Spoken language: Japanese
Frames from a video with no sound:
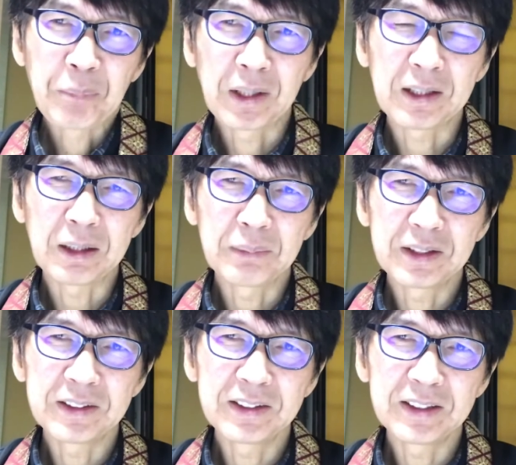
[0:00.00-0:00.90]
河
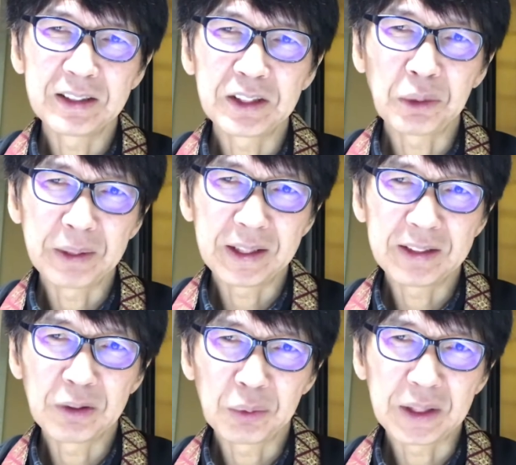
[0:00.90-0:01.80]
村先生に一目会
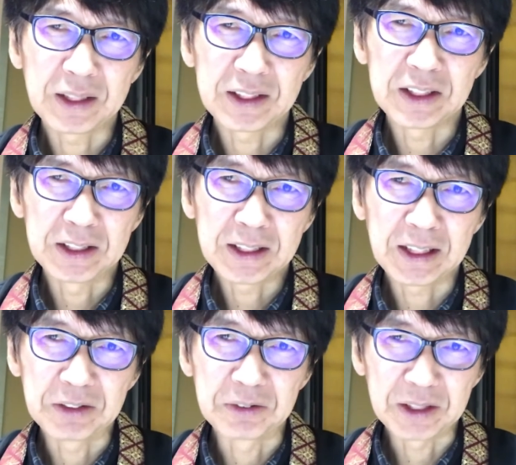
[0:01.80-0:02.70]
うてから死にた
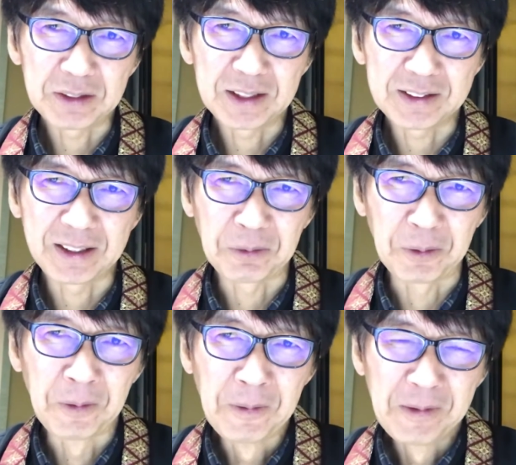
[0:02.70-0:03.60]
い言うてはったの
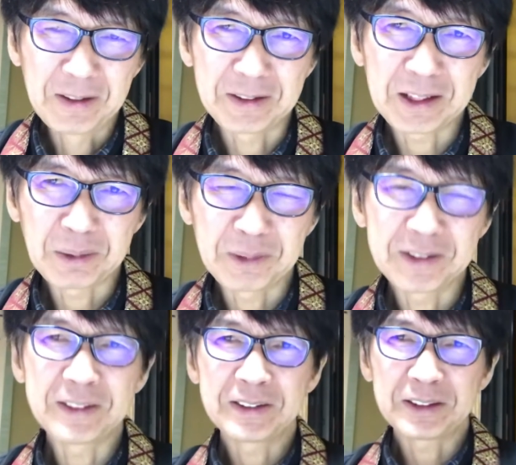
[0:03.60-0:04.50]
を河村
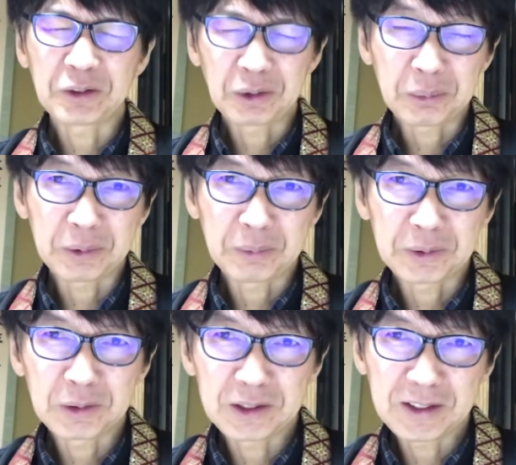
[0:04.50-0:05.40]
先生取るものも
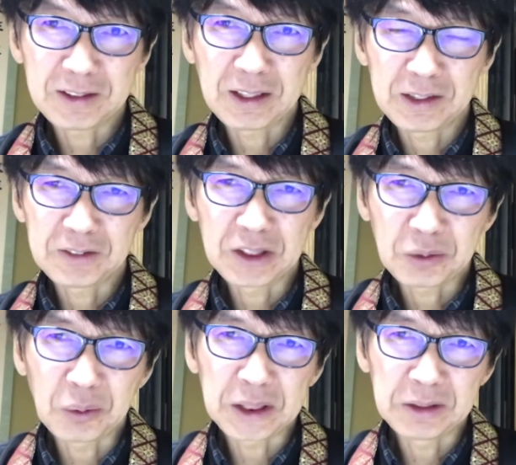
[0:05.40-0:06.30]
取りあえず飛
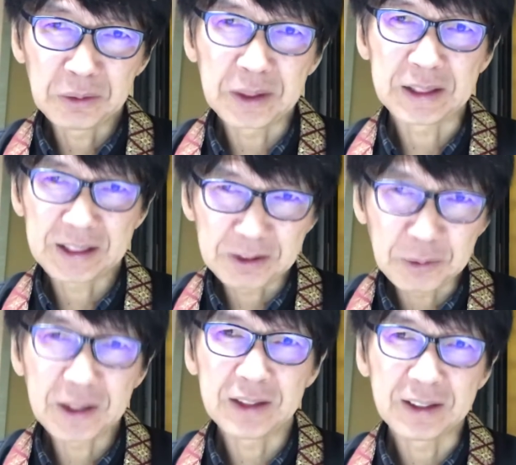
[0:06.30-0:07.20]
行機に乗って来てく
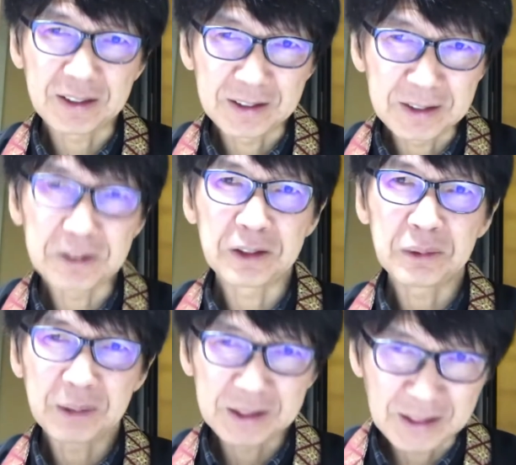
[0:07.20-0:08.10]
れはったから亡くなる
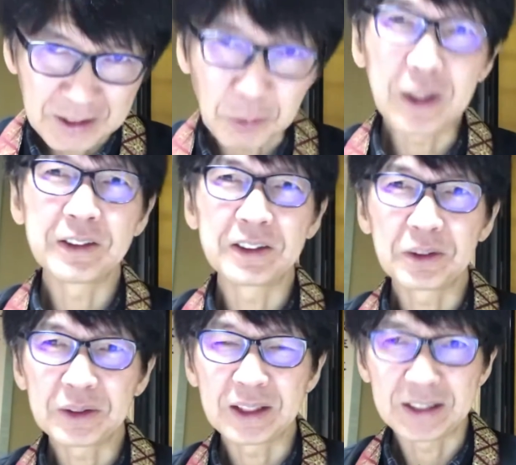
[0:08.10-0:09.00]
前にお会いする
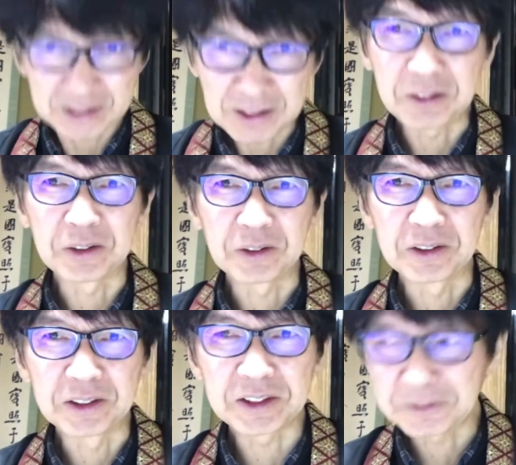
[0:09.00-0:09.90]
ことができたというこ
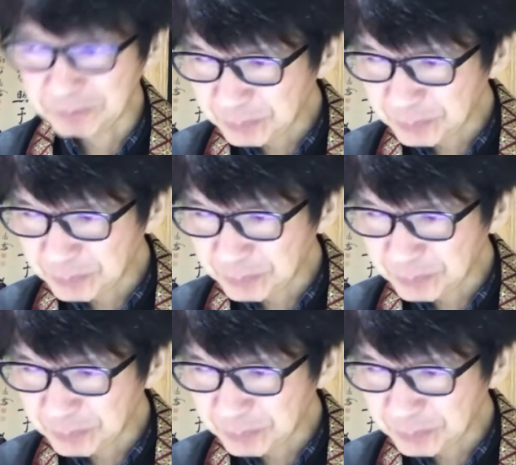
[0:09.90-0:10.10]
とです。